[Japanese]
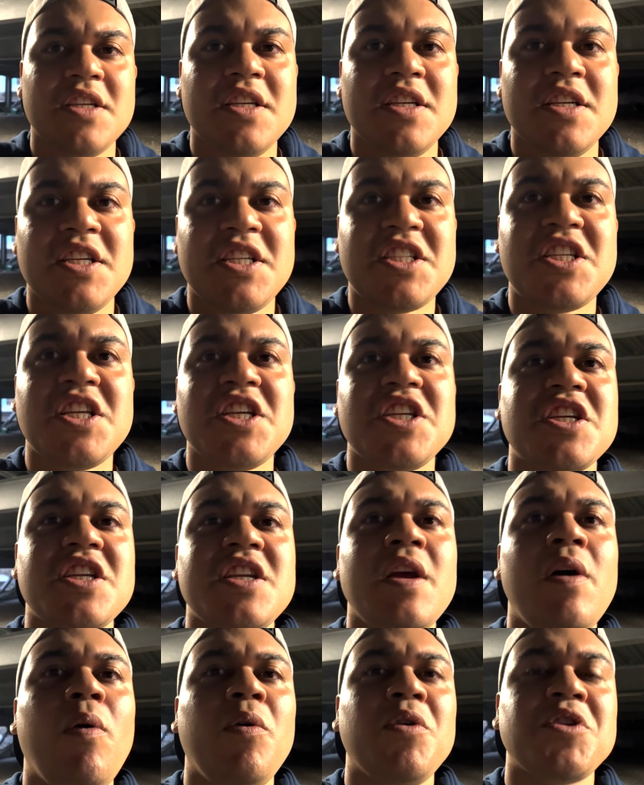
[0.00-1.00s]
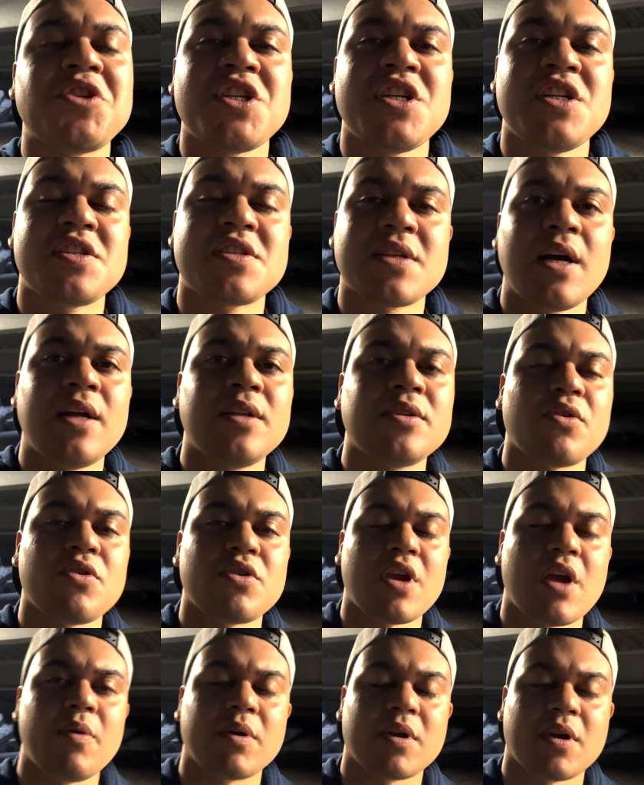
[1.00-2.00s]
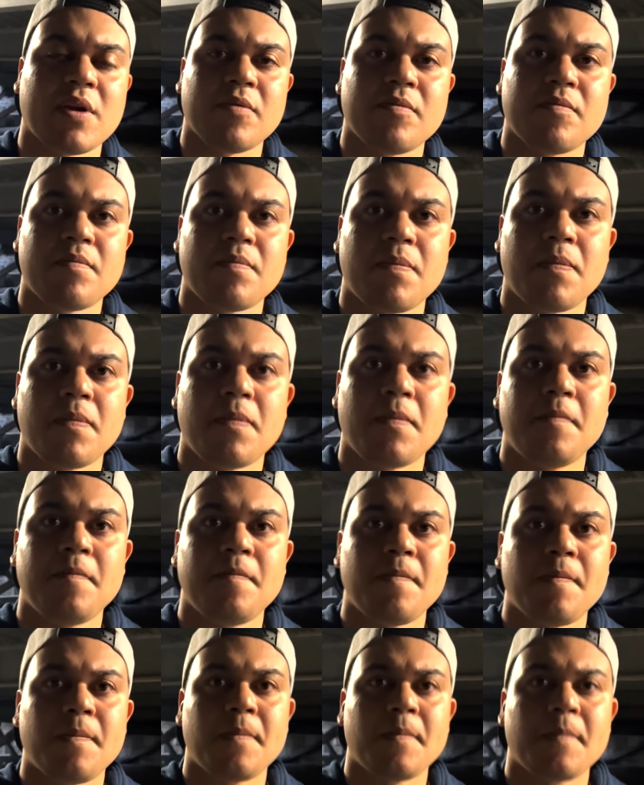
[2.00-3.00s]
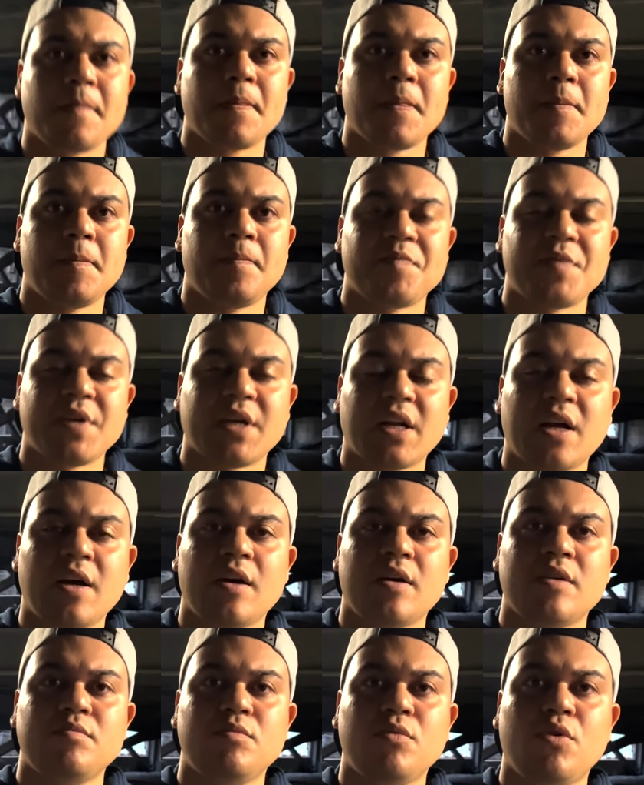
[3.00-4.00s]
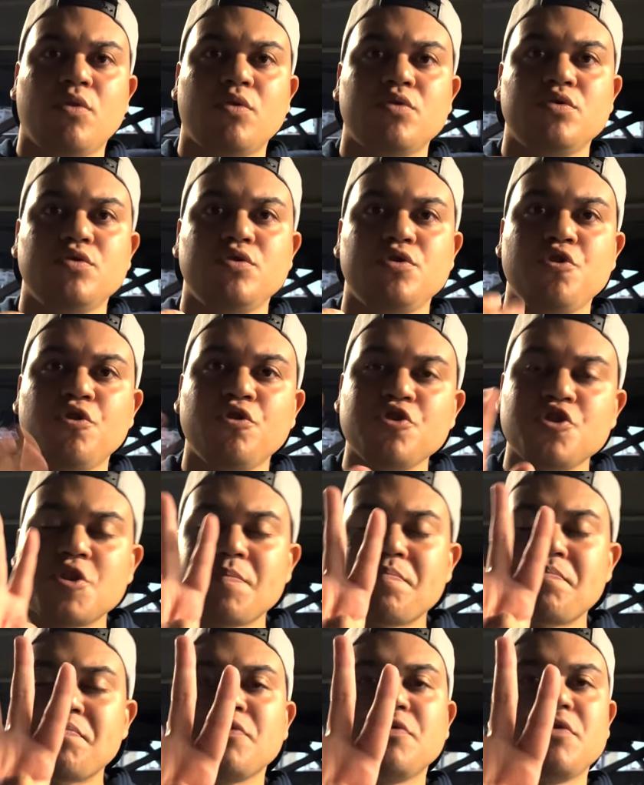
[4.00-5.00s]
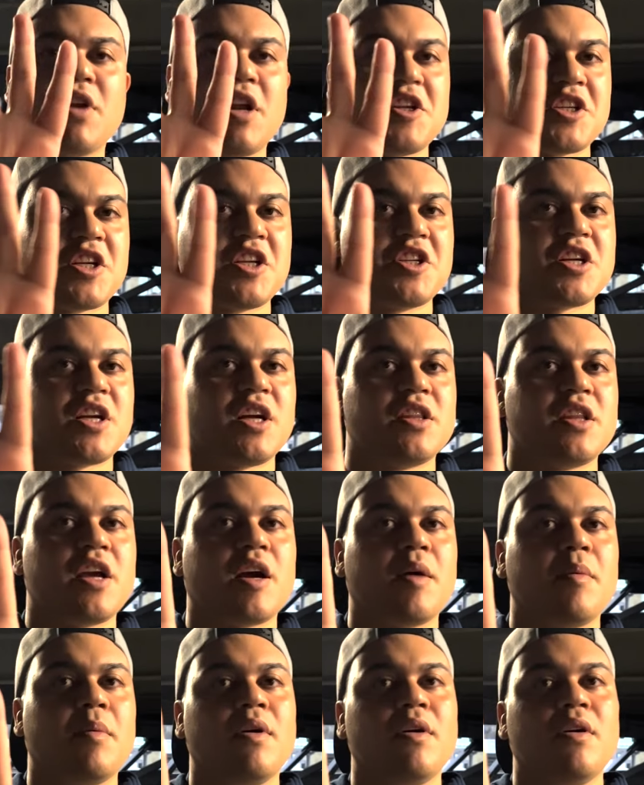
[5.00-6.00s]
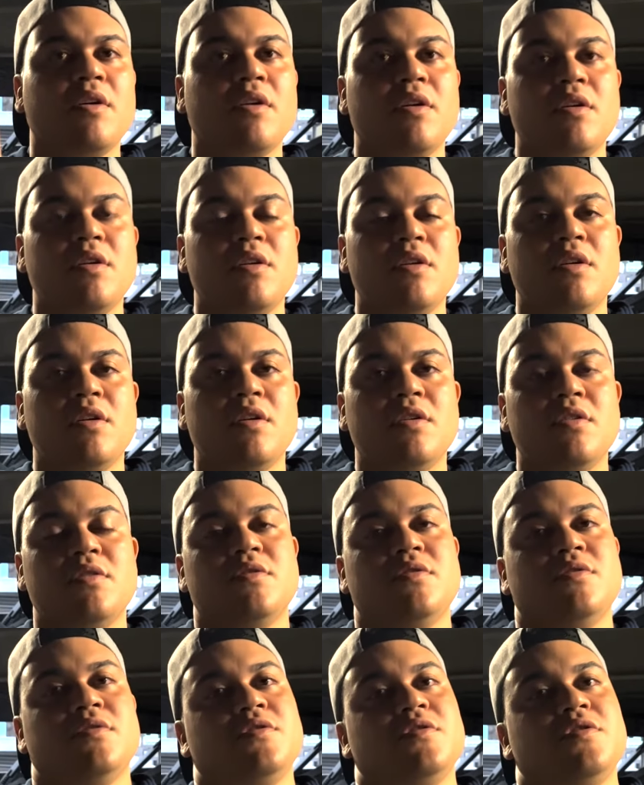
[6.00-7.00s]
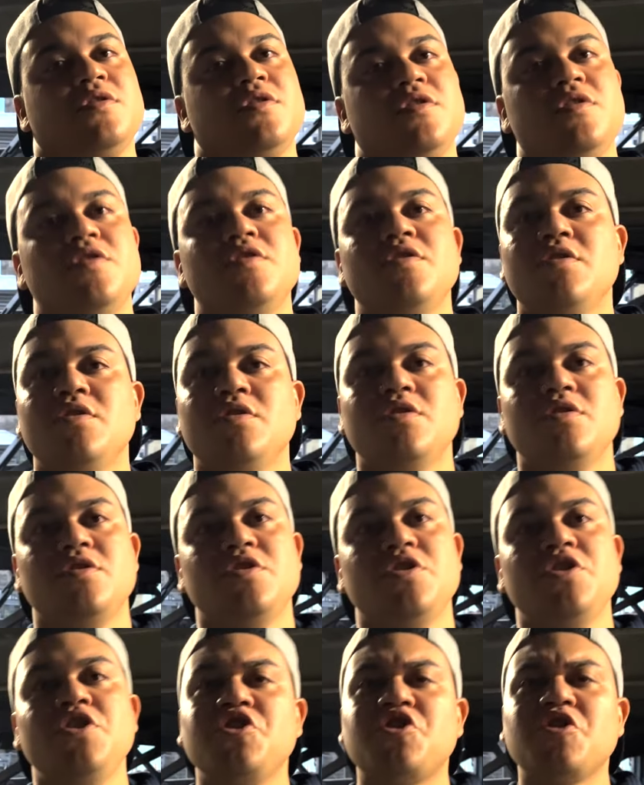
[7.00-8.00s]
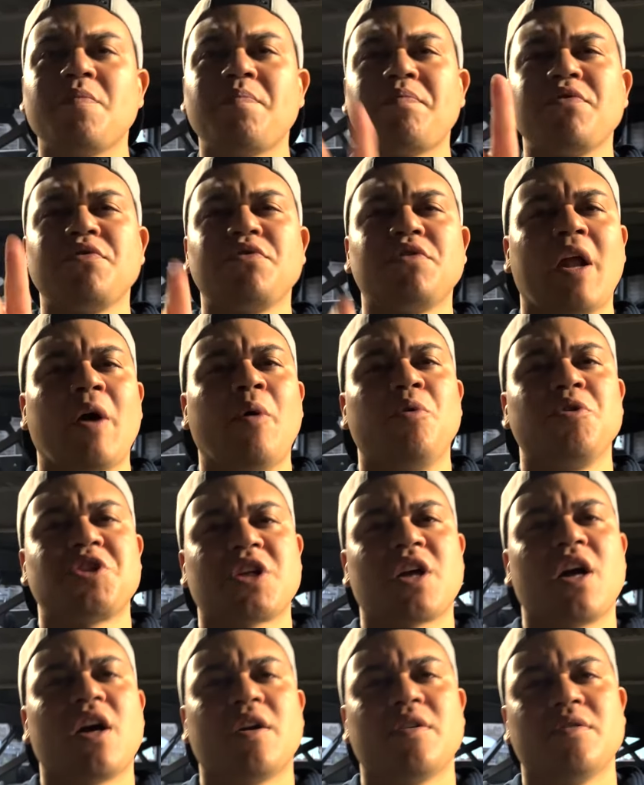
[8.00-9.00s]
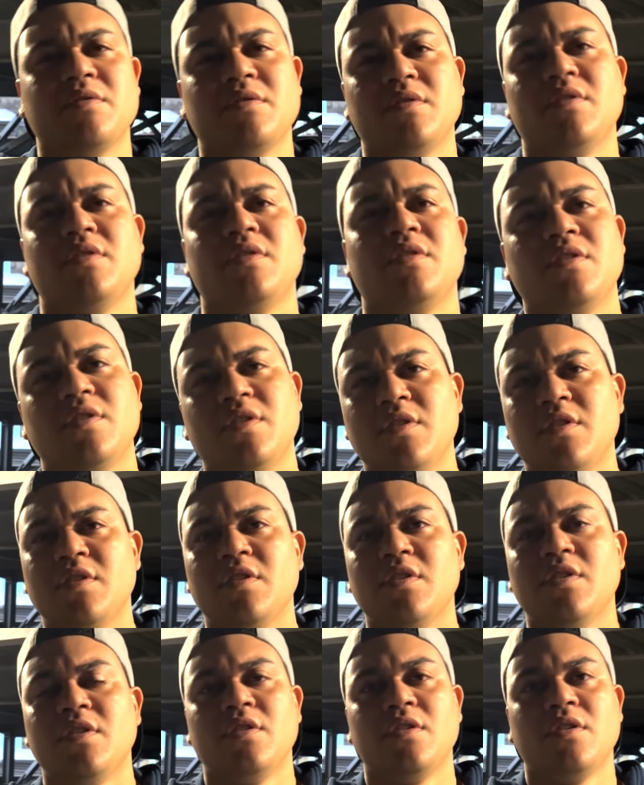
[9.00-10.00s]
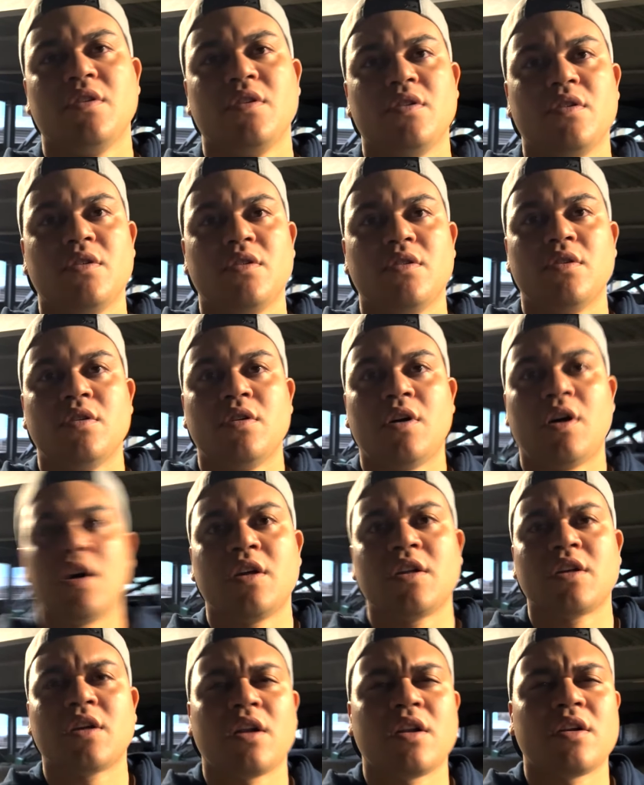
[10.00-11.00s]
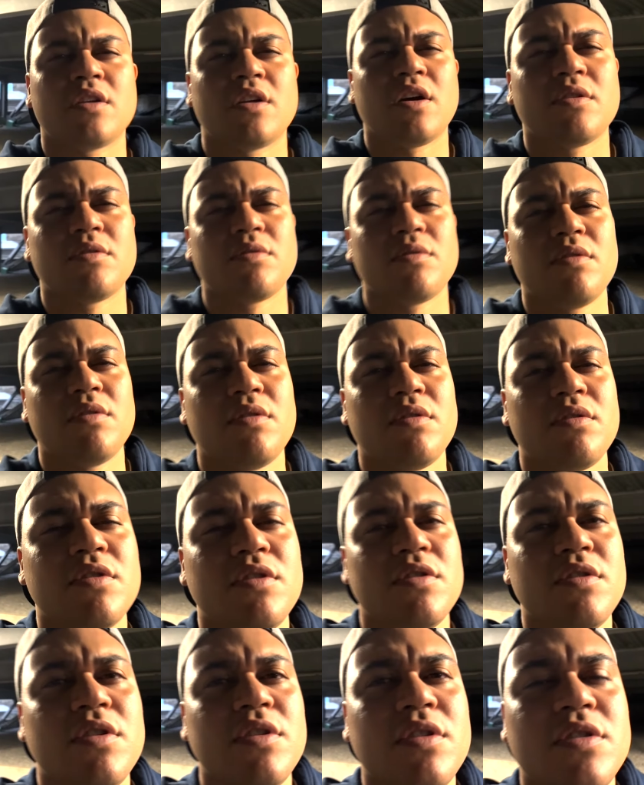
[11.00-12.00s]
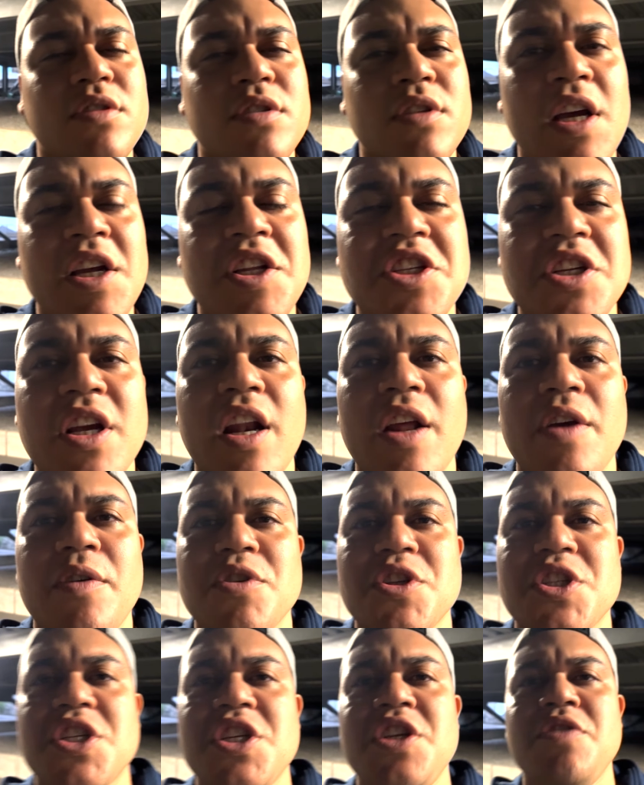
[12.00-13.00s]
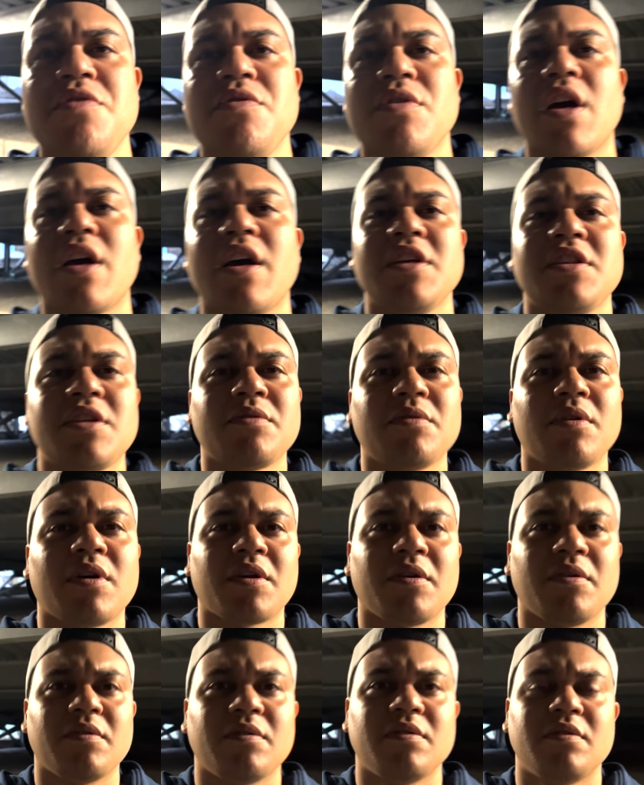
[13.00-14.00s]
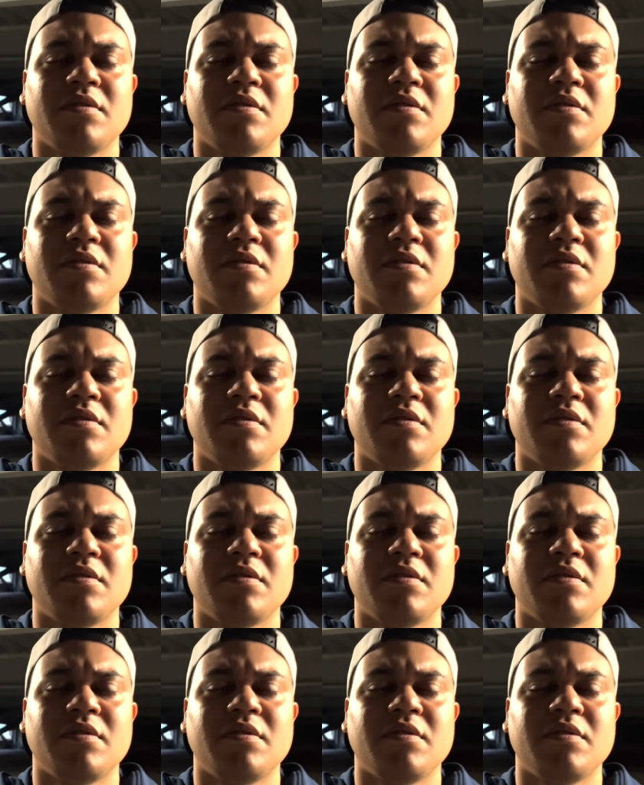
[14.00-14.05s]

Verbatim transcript: 7時にお家に着かんといけんわけよってことはだからもう40分ぐらいしか時間ないかもなんでさそもそもさ1時間しか飲めんば教えて20分ぐらいお家なんでさそもそも1時間しか飲めんば教えてあれがあの内地からよ親友が帰ってくるわけよ